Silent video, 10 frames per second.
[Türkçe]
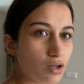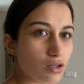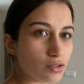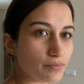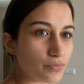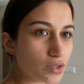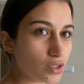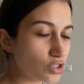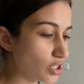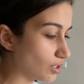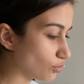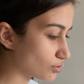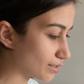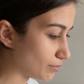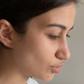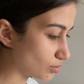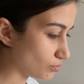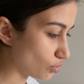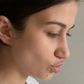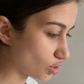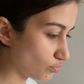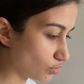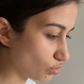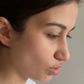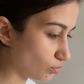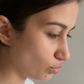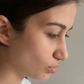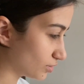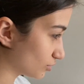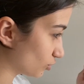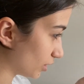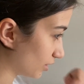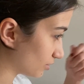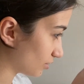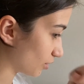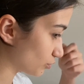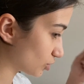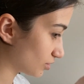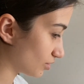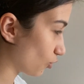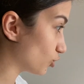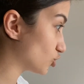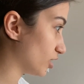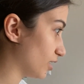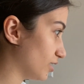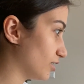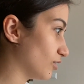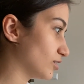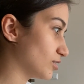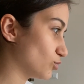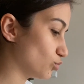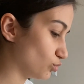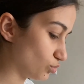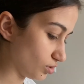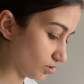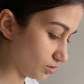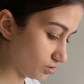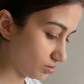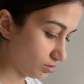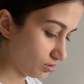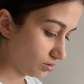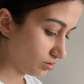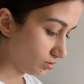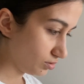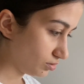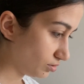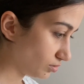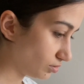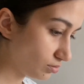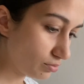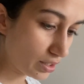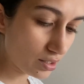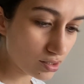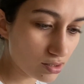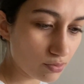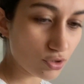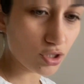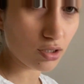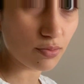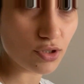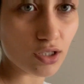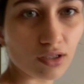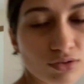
Ay, Aynen. şeyi göstermemiştim bir önceki videoda. Bu kırdele takmıştık ya o celeyle aynı ev gündü ya. Bir bıçak makas, bir şey bıçak lazım. Makas, şey.